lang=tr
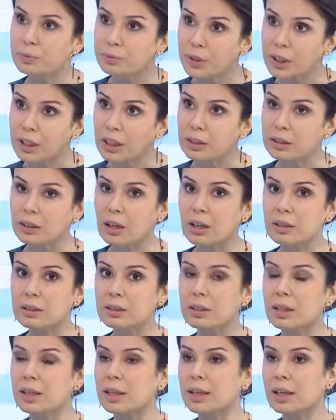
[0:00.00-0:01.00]
fakat
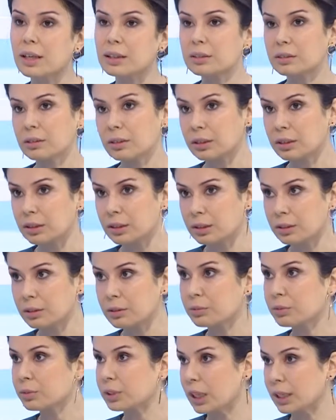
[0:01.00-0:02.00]
hasta eğer e,
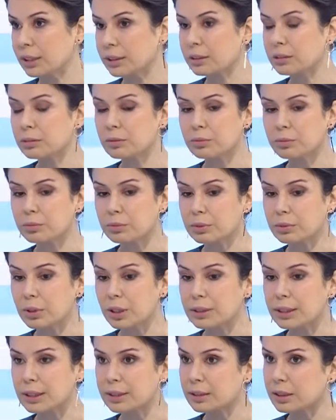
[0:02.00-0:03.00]
yani
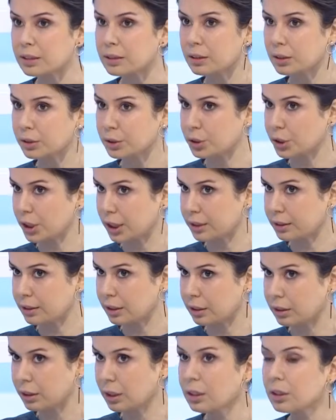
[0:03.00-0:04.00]
anestezi
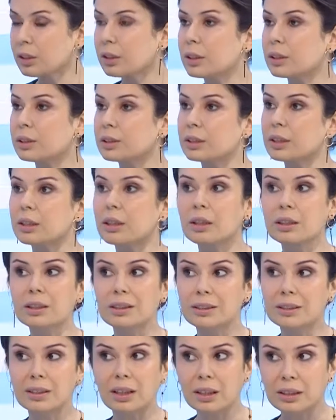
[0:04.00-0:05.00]
alacaksa işte akıl
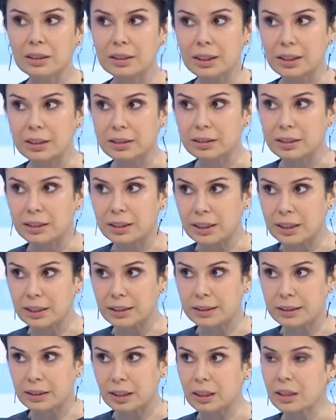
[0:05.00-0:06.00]
sağlığı yerinde
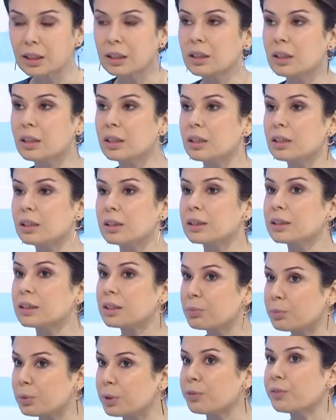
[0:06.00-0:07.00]
değilse e,
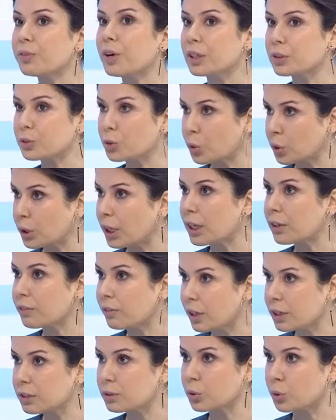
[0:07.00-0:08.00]
gibi faktörler
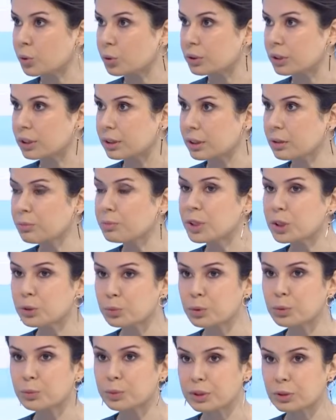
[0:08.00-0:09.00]
varsa ortada
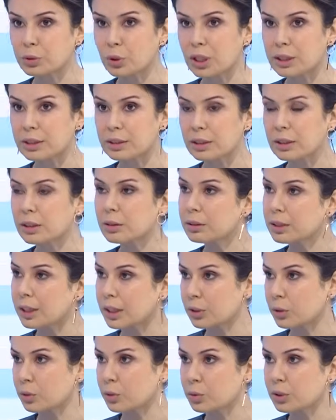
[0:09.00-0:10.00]
mecbur biz o hastayı
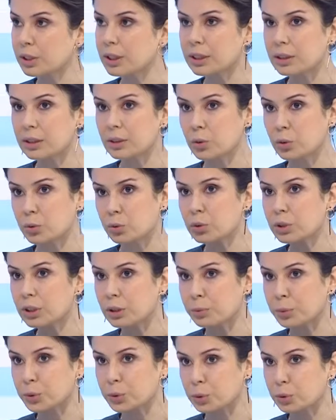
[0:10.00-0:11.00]
tek günde iki gözünü
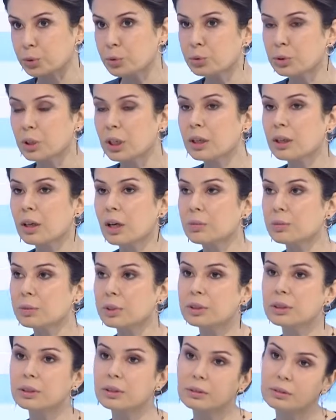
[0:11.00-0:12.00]
yapıyoruz.
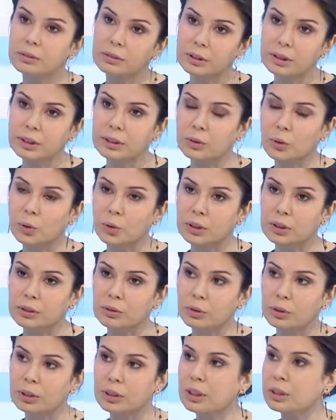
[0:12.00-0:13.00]
Ama risk oranı
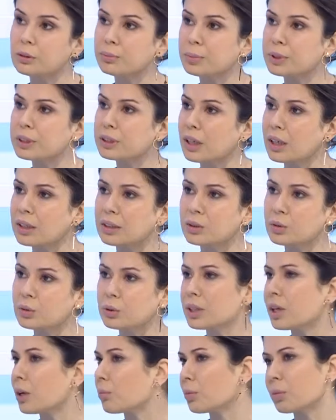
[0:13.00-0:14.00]
olarak biz aynı
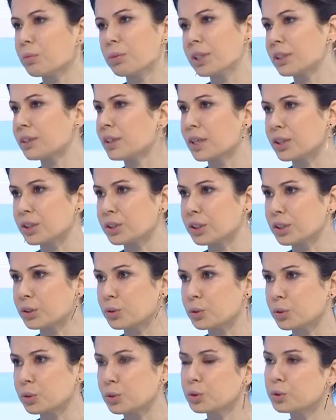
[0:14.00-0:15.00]
günde yapmamayı tercih ediyoruz.
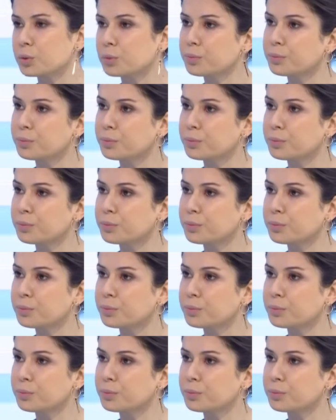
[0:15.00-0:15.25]
Ben annemi